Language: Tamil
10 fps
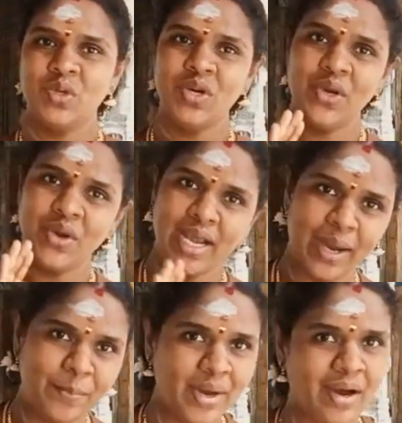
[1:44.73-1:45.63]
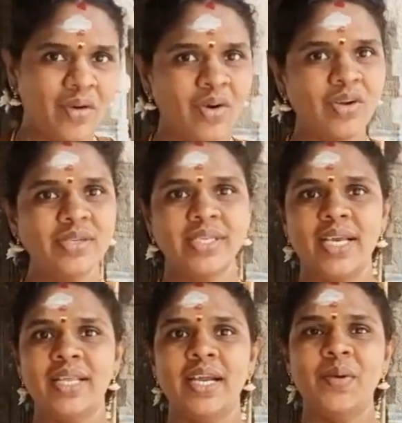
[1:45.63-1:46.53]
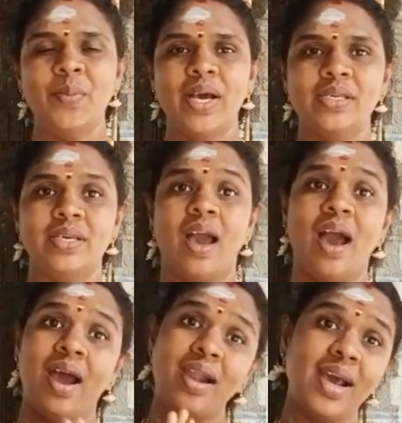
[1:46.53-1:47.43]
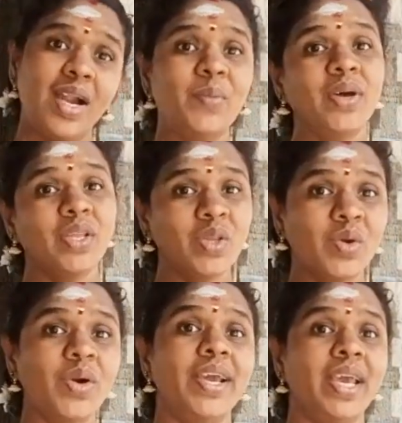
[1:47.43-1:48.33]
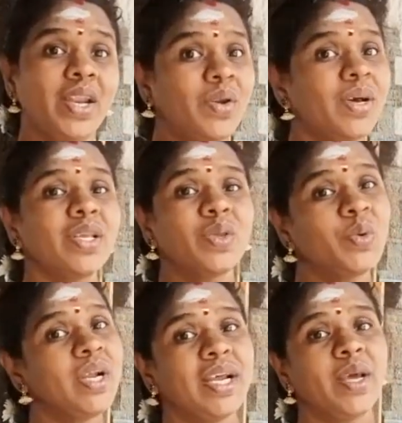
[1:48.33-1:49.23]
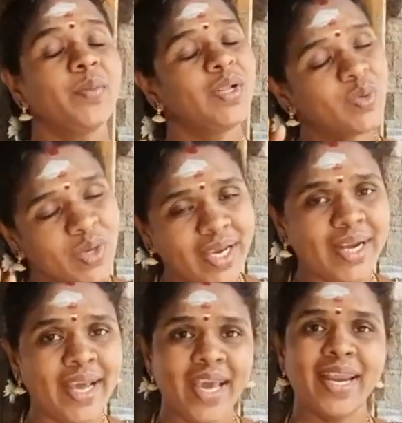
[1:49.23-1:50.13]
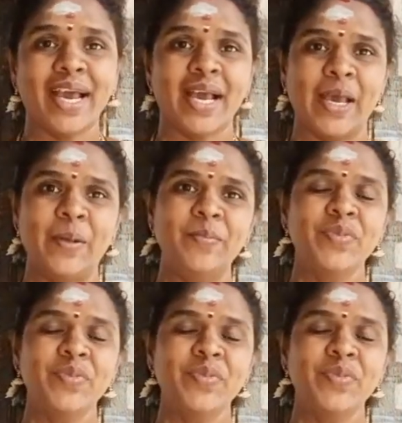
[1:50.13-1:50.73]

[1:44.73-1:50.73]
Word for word: தோழியோட அம்மா அவங்களும் சேர்ந்து எழுப்பியாச்சு ஆனாலும் அந்த தோழி இன்னும் அந்த துயில நிமல் தூங்கிக்கிட்டே இருக்காங்க